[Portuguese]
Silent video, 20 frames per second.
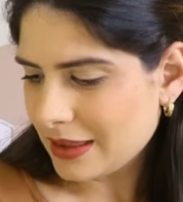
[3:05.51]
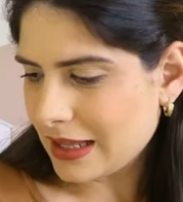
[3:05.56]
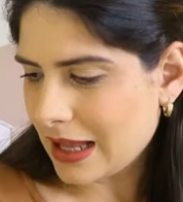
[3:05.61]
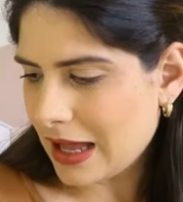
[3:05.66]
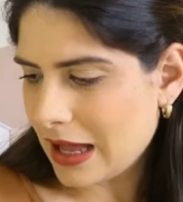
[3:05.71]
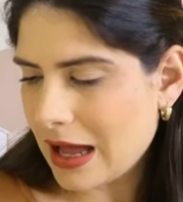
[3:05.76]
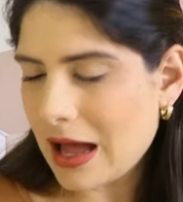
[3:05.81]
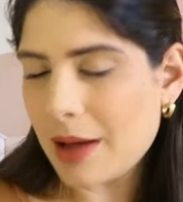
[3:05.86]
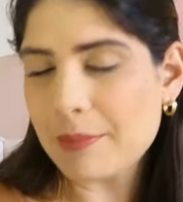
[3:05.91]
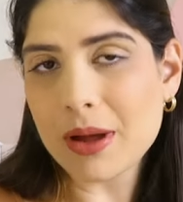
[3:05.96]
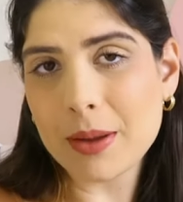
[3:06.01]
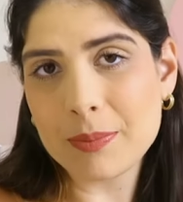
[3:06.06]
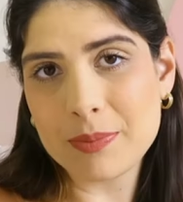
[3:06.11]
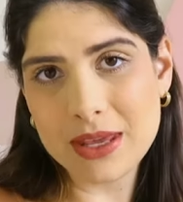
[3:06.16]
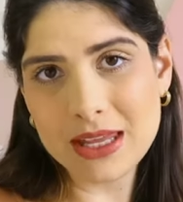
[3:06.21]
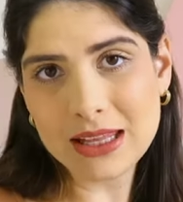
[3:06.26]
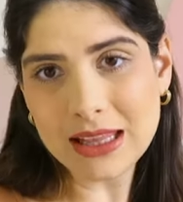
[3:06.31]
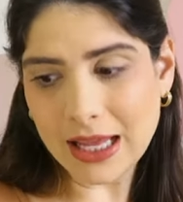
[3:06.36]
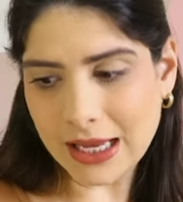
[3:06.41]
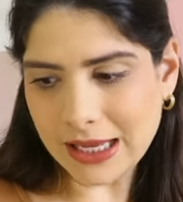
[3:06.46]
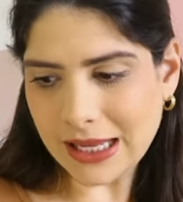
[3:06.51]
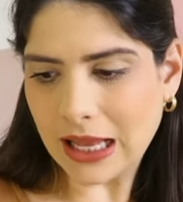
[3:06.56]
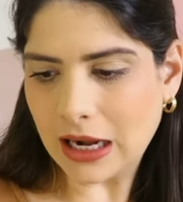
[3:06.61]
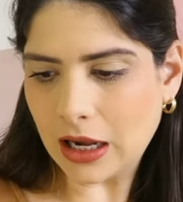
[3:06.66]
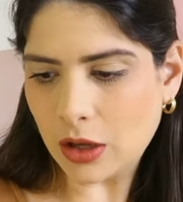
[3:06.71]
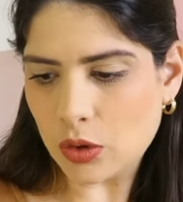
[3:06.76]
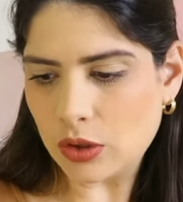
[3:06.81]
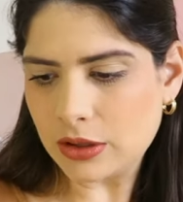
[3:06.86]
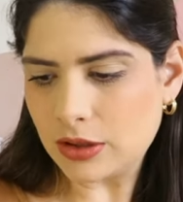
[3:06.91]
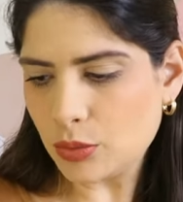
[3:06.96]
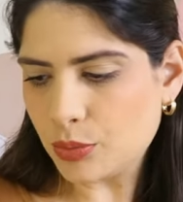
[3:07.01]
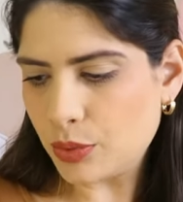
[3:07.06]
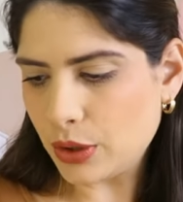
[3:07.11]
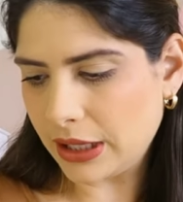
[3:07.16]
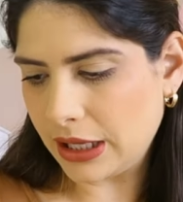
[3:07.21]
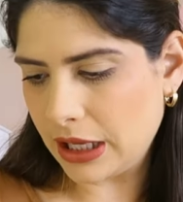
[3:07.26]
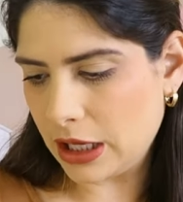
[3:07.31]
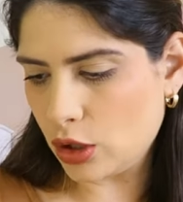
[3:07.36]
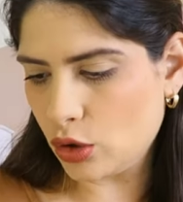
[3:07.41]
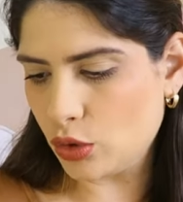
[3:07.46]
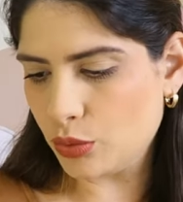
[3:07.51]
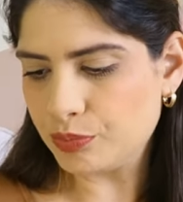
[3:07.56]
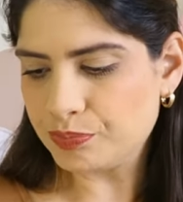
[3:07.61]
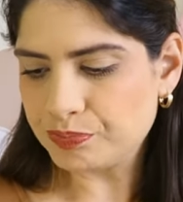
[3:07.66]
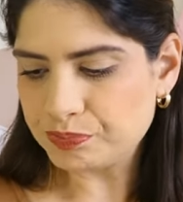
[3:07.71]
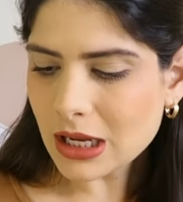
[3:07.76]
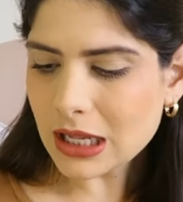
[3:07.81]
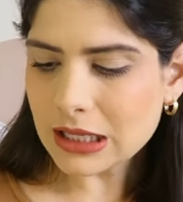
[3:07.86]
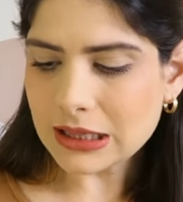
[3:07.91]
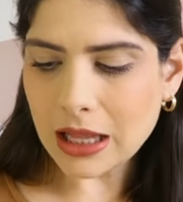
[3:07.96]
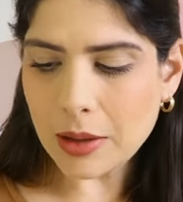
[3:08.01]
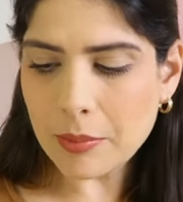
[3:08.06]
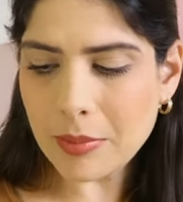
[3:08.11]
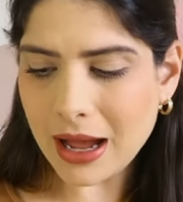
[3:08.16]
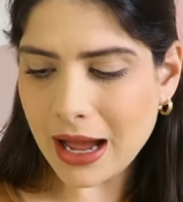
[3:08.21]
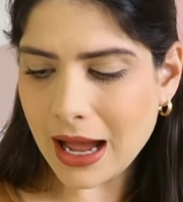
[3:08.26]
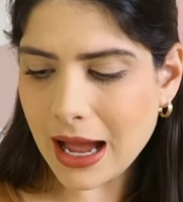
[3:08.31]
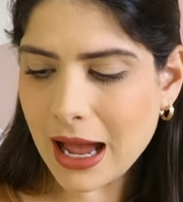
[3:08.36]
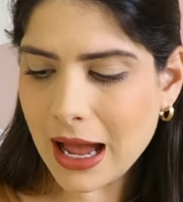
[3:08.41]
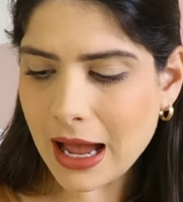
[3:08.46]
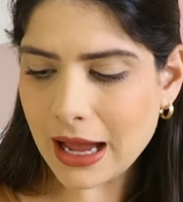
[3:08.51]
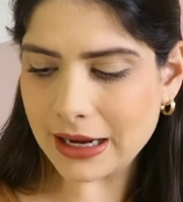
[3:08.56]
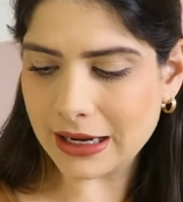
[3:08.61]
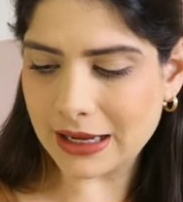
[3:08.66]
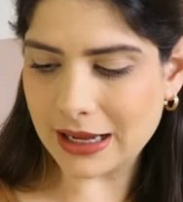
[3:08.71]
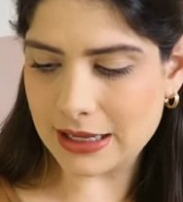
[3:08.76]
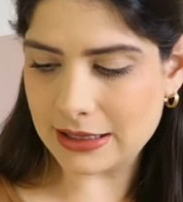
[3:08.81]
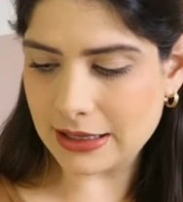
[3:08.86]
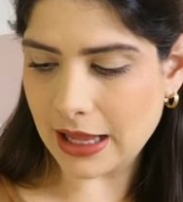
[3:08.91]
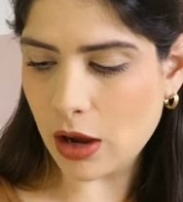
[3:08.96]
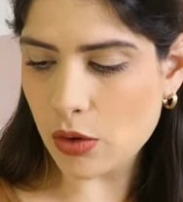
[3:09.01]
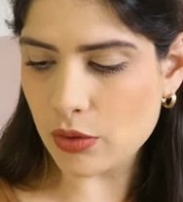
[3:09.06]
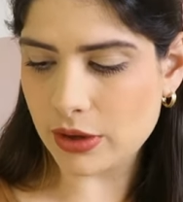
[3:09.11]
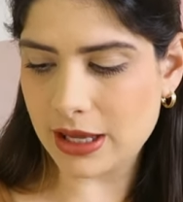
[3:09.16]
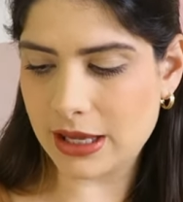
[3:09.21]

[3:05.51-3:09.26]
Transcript: da Babi, né, que ela conta um pouquinho da marca e tal,